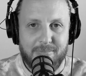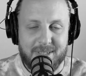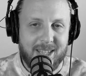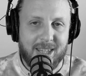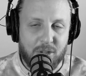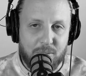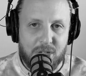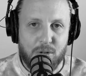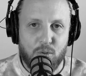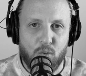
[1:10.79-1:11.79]
c'est un
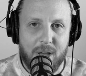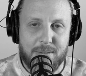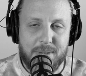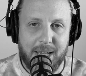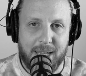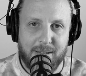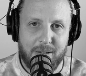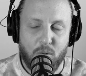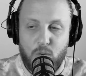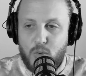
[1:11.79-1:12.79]
objet qu'on doit admirer.
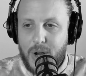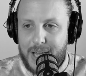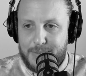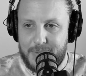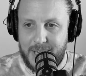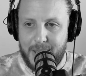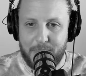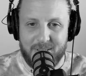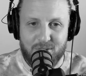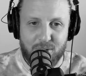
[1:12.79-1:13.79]
On doit l'admirer
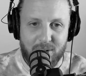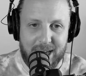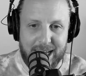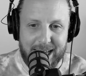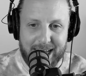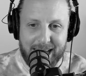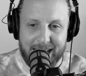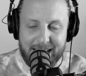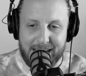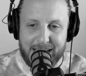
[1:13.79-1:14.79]
parce que les,
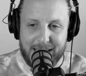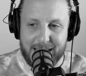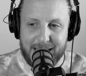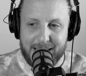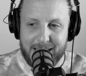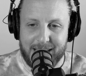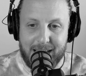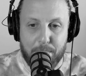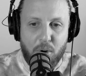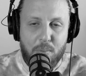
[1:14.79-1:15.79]

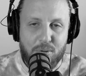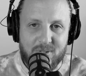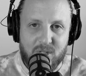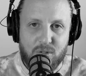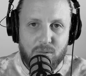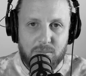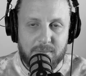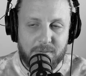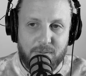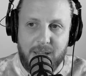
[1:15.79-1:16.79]
la proposition
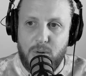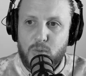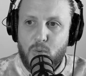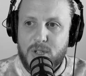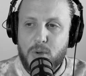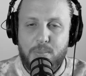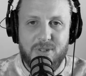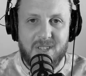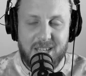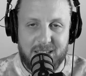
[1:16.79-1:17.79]
fait qu'on doit se
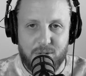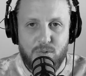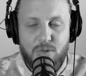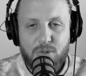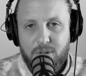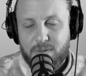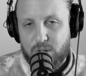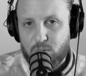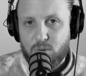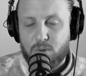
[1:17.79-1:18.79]
poser des questions sur notre
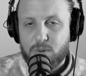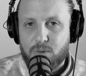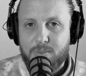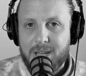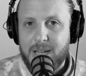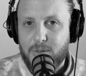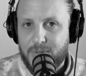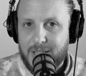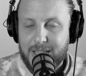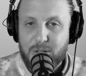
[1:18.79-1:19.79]
façon de consommer les
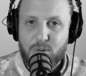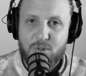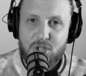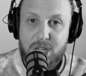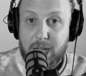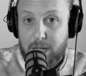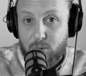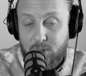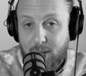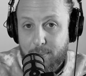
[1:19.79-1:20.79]
nouvelles technologies et
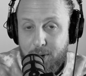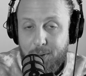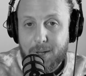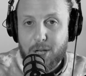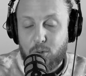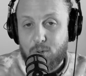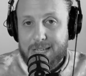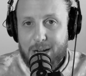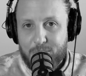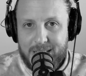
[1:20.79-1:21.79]
notamment de
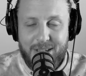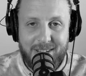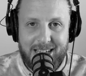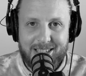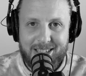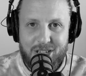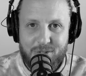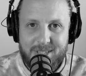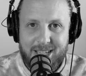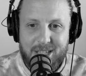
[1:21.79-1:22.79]
dialoguer avec
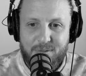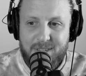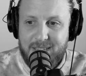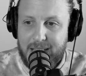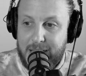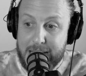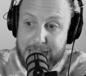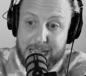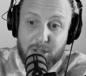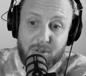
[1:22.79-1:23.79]
l'intelligence artificielle.
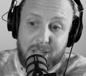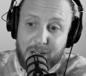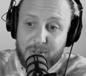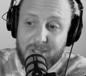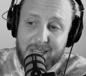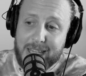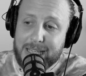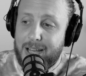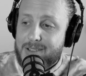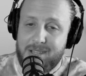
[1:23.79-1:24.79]
Et dans le calendrier, il
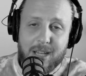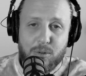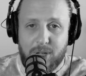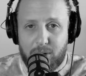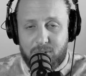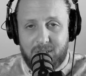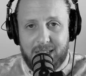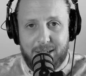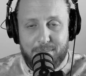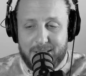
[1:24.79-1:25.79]
y a un hasard de
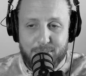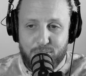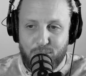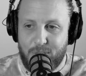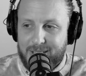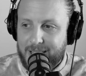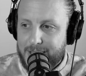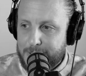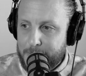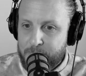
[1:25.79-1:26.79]
calendrier, mais c'est plutôt
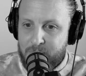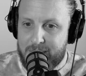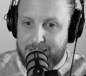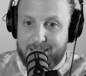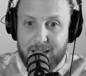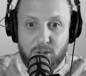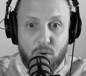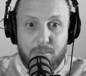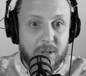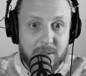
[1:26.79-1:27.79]
intéressant. Ça
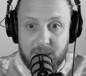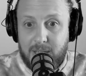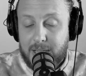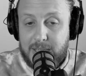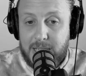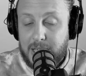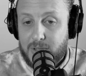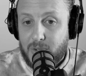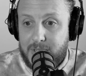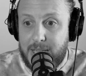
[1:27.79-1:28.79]
tombe, cet article est
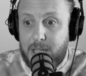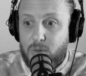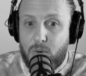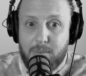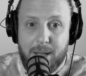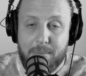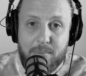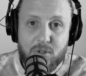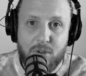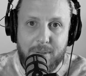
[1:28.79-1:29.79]
sorti et il tombe la
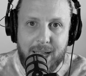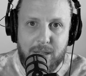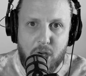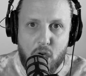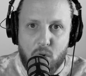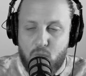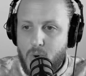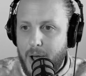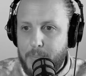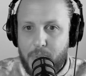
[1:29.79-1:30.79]
même semaine
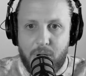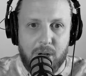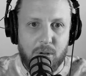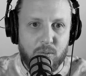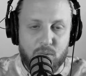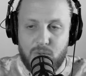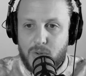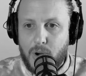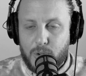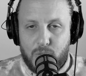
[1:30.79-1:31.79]
où Apple nous
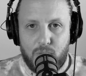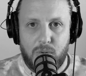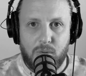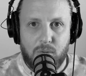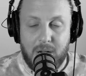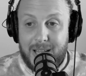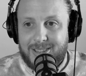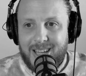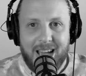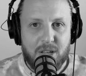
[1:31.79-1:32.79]
sort tout
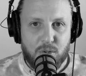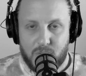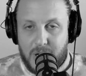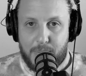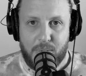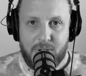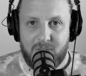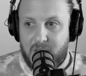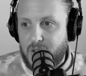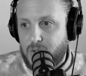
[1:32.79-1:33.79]
l'intégration de l'Apple
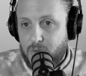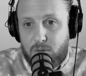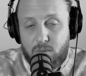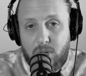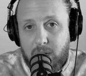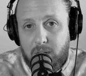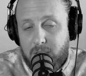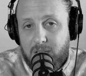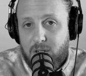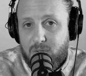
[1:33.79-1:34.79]
Intelligence, donc
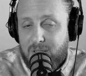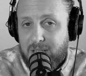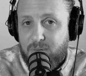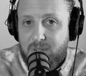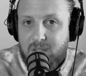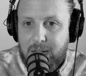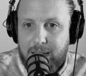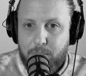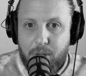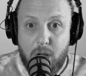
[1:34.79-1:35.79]
l'intelligence artificielle
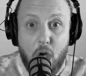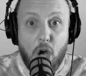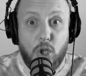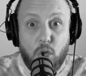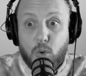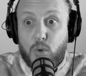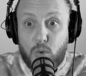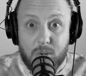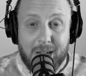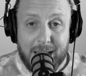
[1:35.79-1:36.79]
d'Apple, dans
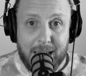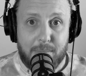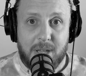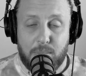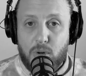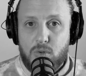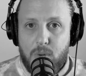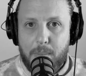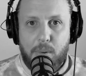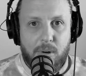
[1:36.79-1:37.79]
toute la gamme des
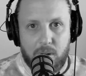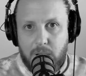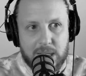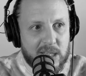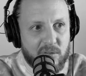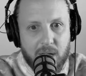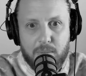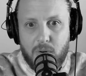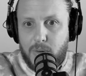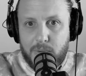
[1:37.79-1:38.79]
produits Apple. Là, c'est
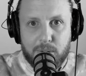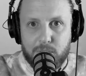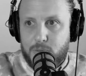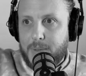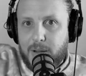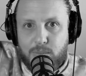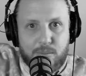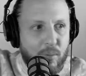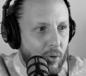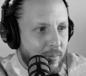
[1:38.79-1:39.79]
vraiment euh, du MacBook
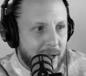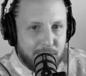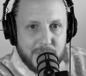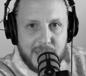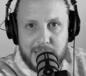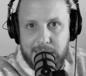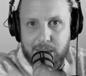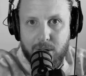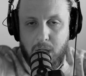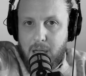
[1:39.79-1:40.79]
Pro, Mac
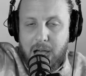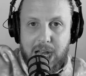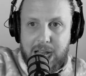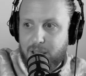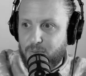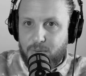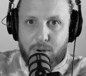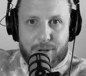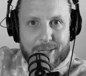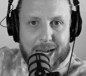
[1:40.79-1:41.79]
Mini, euh, à
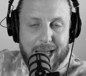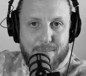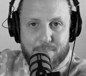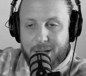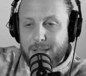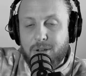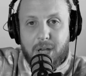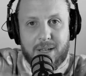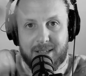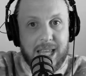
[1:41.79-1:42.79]
l'iPhone, à l'iPad.
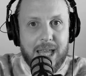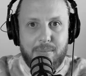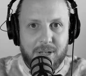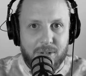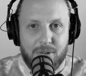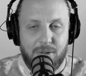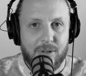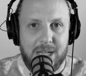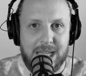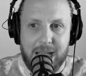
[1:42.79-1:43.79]
Ça y est, maintenant, euh,
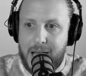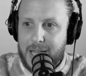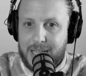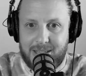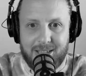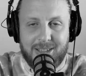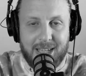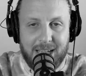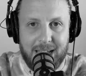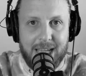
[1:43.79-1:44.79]
l'IA est
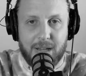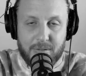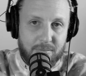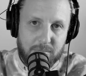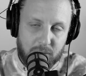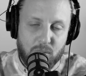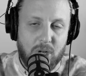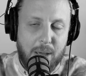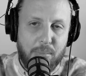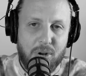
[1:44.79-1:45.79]
intégrée,
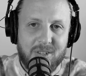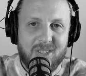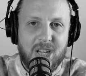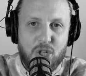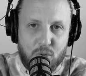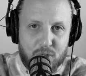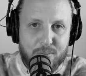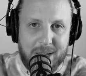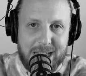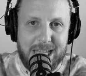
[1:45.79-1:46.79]
donc l'Apple Intelligence,
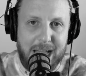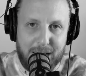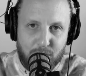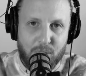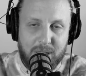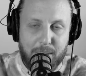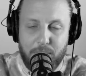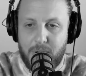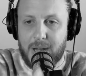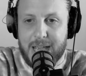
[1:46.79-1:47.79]
mais l'IA
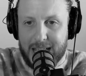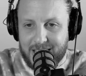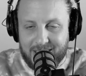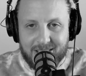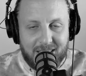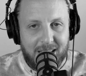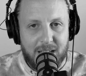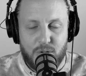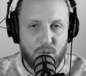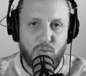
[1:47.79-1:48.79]
d'Apple est
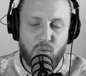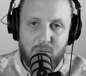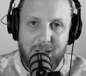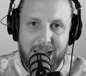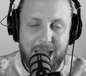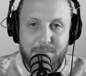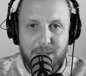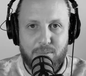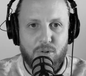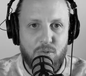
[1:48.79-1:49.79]
intégrée sur toute la gamme
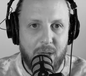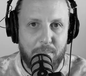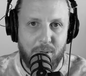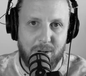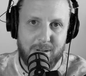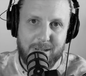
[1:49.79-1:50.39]
des produits Apple.